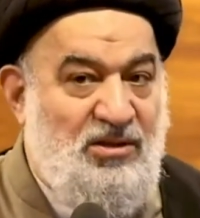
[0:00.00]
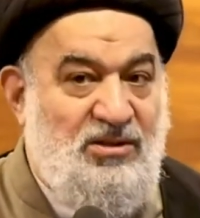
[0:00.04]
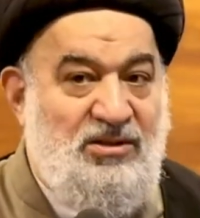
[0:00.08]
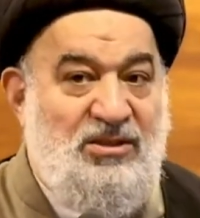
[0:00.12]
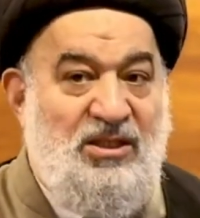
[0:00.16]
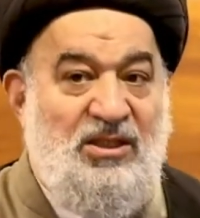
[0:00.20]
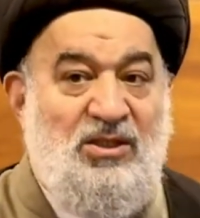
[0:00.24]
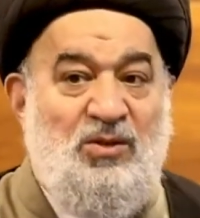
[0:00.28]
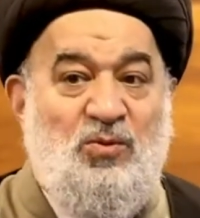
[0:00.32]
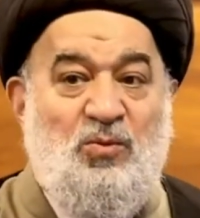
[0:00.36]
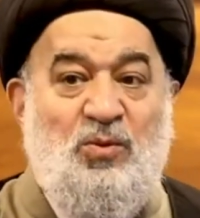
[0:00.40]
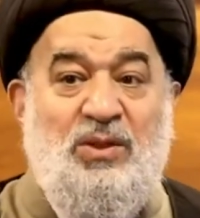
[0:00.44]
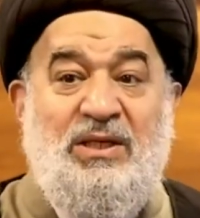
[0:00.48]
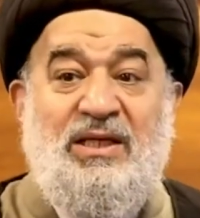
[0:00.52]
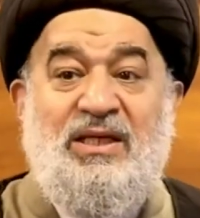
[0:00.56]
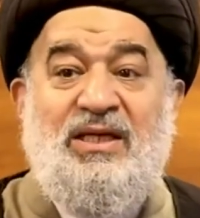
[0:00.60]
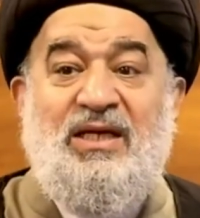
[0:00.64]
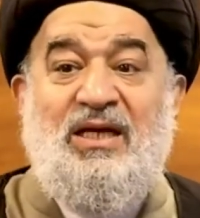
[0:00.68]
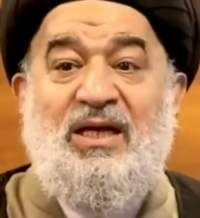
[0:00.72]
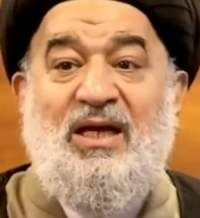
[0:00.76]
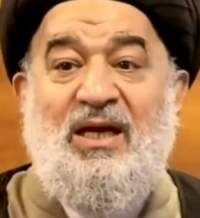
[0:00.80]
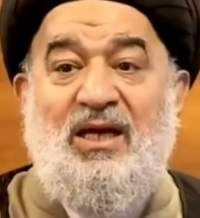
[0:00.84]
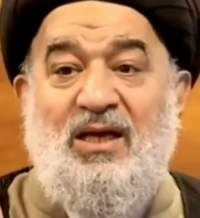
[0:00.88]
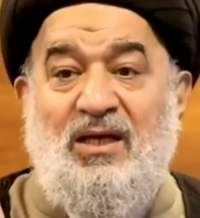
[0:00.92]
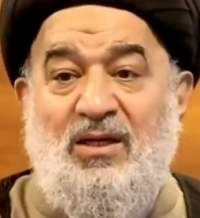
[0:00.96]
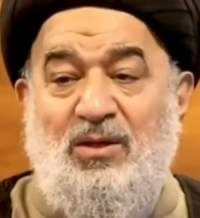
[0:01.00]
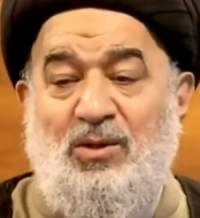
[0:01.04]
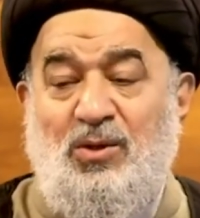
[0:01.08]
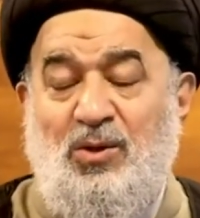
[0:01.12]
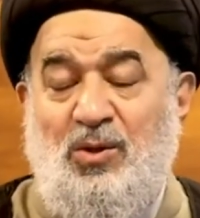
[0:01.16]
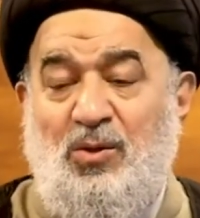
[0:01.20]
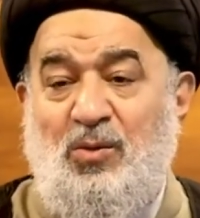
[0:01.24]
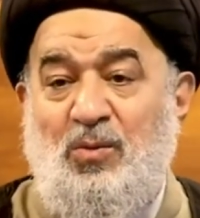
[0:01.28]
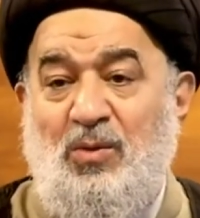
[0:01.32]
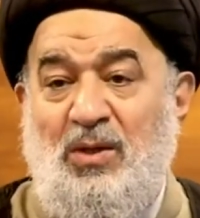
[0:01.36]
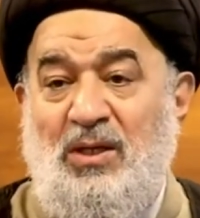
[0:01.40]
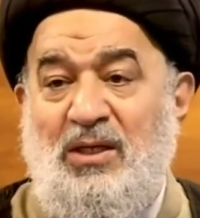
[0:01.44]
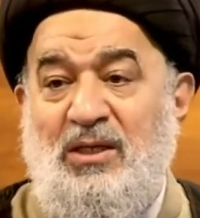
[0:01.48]
تنوير الحق
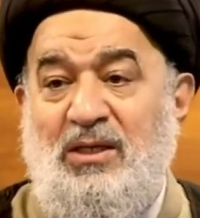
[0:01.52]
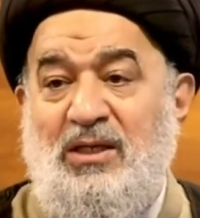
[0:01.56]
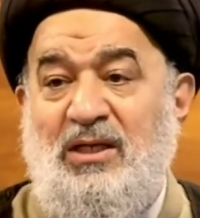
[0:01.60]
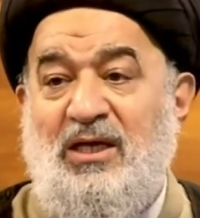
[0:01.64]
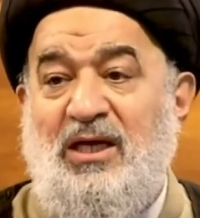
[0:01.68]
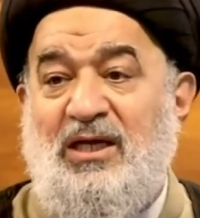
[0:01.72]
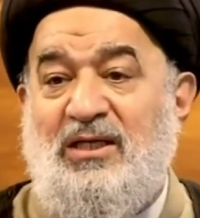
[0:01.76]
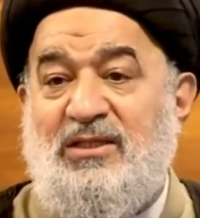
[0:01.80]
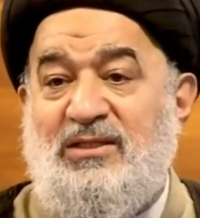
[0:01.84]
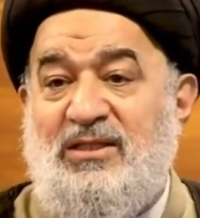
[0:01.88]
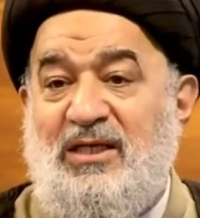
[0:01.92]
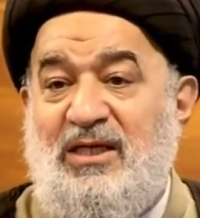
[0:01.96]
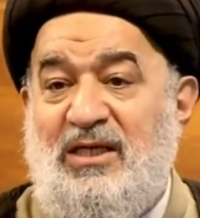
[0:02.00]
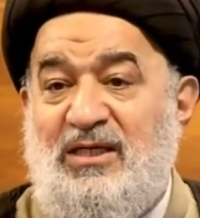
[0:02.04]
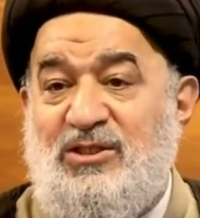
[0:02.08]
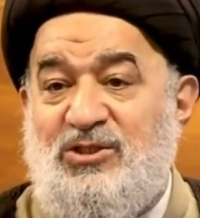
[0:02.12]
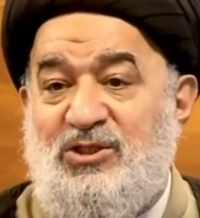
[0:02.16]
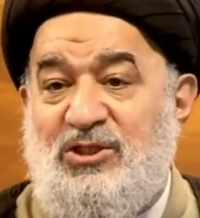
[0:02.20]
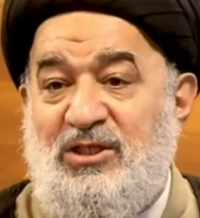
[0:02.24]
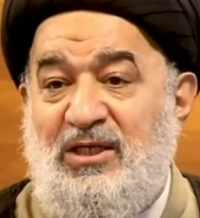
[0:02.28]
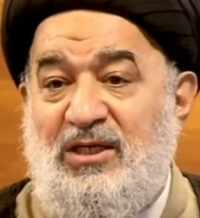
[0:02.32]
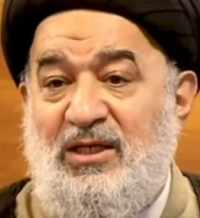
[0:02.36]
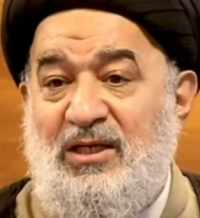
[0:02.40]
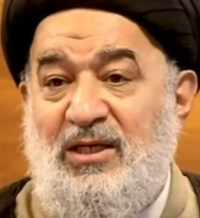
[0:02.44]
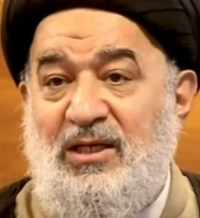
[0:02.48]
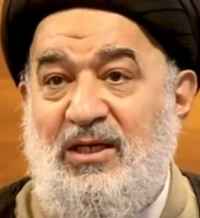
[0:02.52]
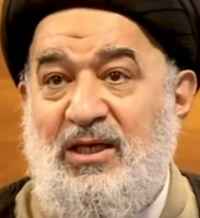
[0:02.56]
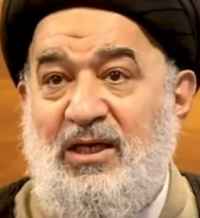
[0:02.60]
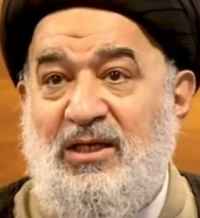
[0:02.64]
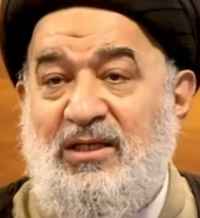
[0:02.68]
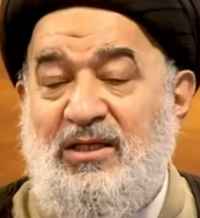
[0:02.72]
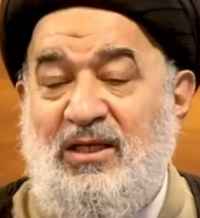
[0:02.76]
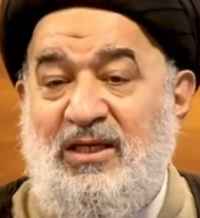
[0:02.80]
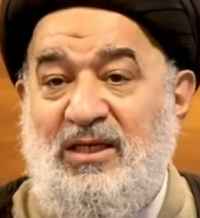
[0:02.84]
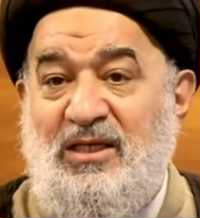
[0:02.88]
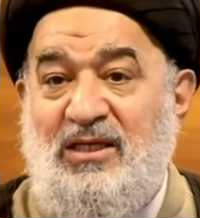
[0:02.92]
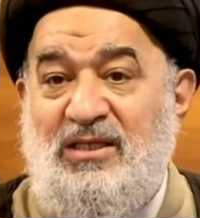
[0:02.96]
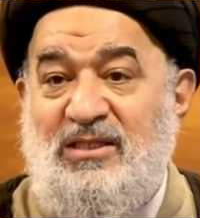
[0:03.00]
اخواني يحتاج الى
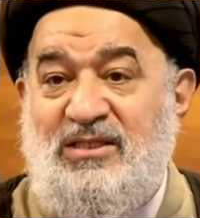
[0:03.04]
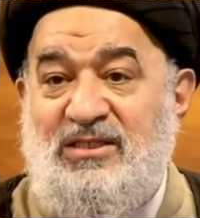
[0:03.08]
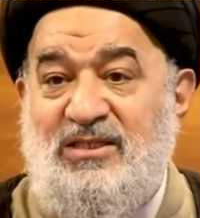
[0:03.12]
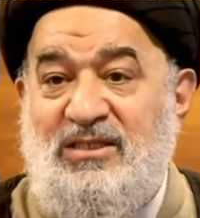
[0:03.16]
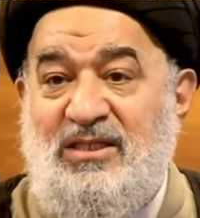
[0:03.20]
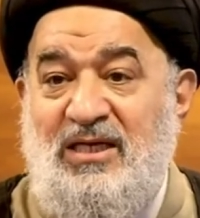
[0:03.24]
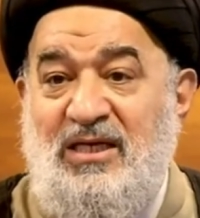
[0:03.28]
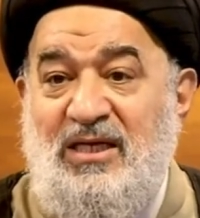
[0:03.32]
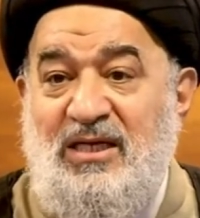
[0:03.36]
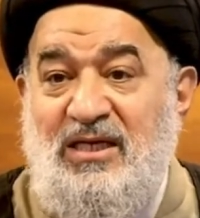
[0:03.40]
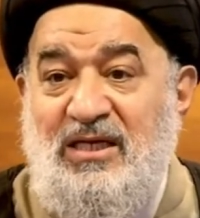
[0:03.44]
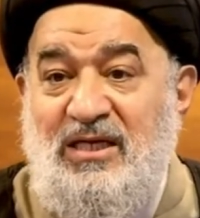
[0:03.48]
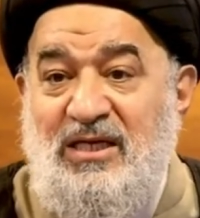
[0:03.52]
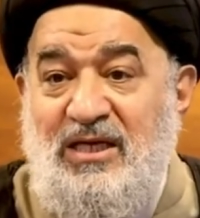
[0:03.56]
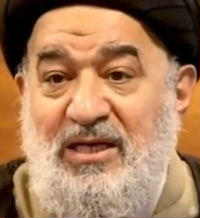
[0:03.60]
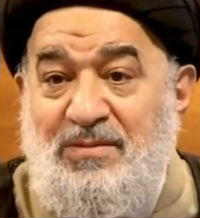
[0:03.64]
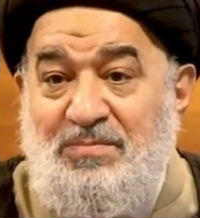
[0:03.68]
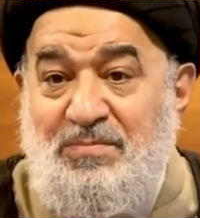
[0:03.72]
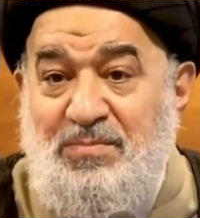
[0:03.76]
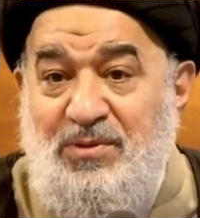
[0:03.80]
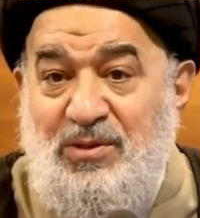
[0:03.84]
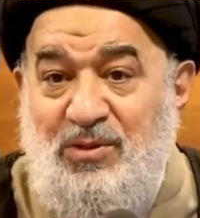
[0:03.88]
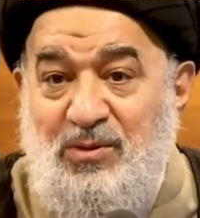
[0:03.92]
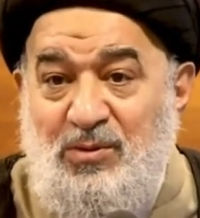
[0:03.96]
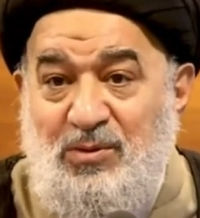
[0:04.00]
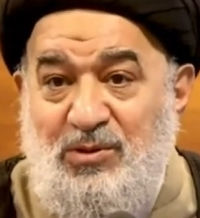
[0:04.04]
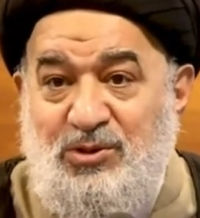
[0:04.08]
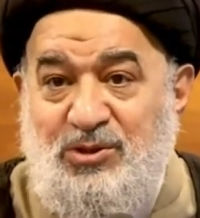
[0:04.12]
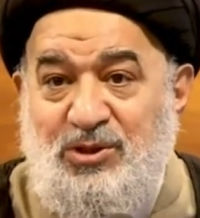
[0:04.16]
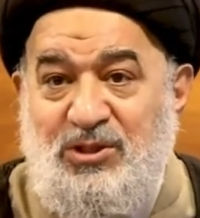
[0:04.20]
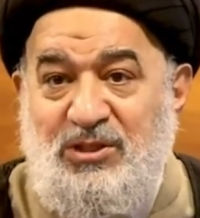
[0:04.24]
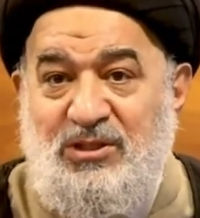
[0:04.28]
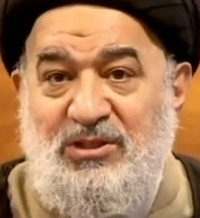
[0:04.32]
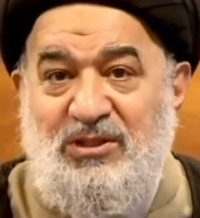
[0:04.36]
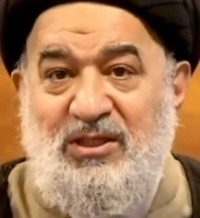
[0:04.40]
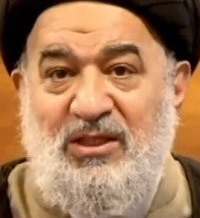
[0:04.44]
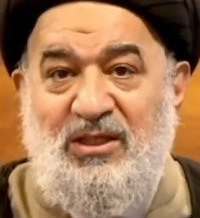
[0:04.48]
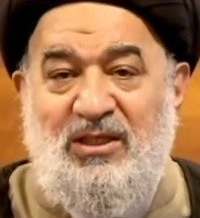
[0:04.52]
ان الانسان يبذل
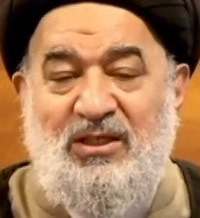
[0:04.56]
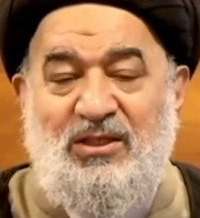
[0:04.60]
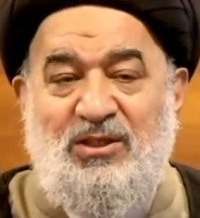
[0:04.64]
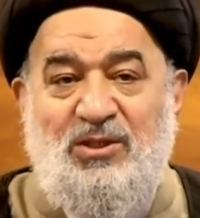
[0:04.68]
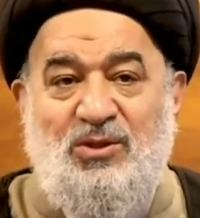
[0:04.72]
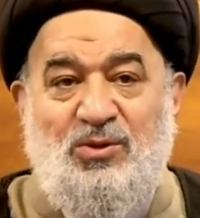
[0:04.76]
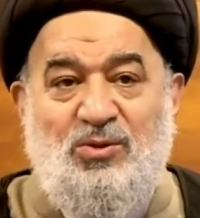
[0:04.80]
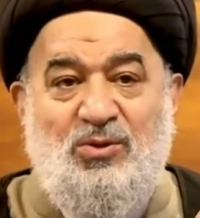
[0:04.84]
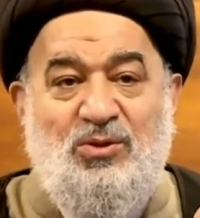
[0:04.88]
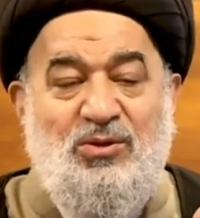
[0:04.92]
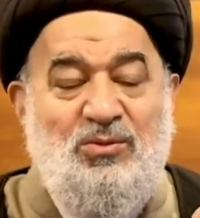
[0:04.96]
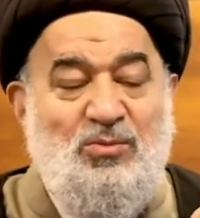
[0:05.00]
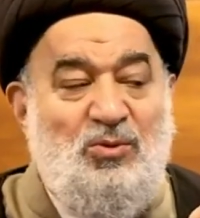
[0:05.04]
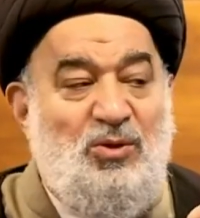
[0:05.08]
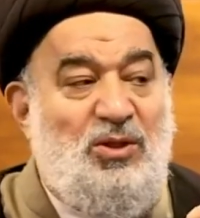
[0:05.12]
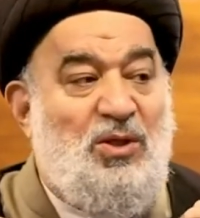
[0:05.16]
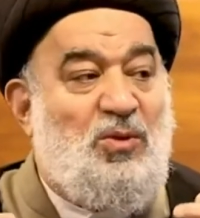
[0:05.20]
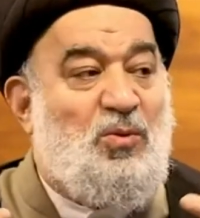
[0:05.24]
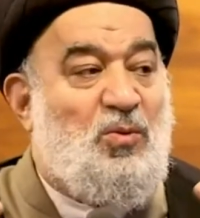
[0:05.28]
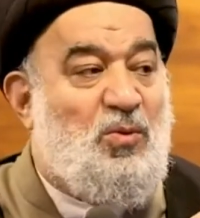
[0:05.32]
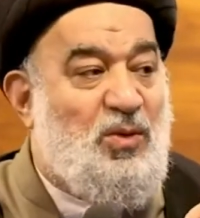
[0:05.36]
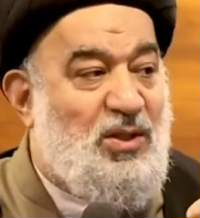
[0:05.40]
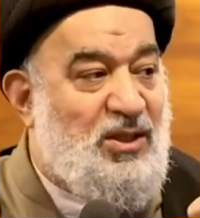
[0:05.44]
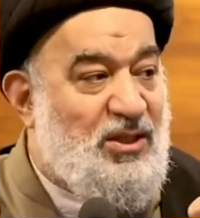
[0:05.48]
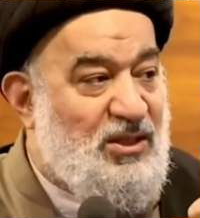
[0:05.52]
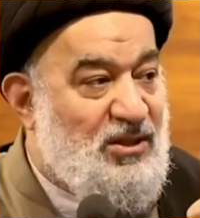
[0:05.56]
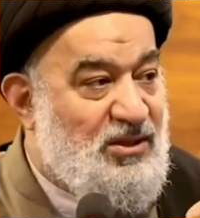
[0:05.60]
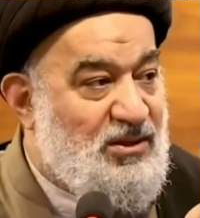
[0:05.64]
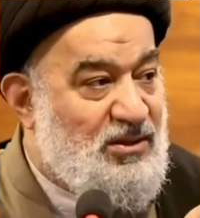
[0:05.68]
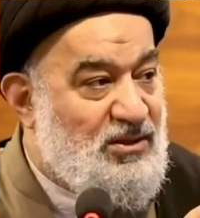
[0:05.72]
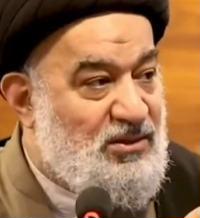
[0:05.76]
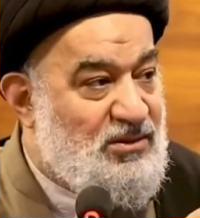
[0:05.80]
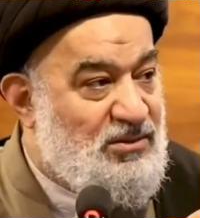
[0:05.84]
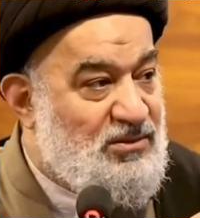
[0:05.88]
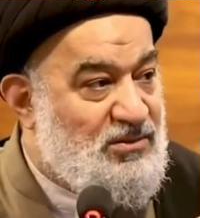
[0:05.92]
جهد ان يكون منورا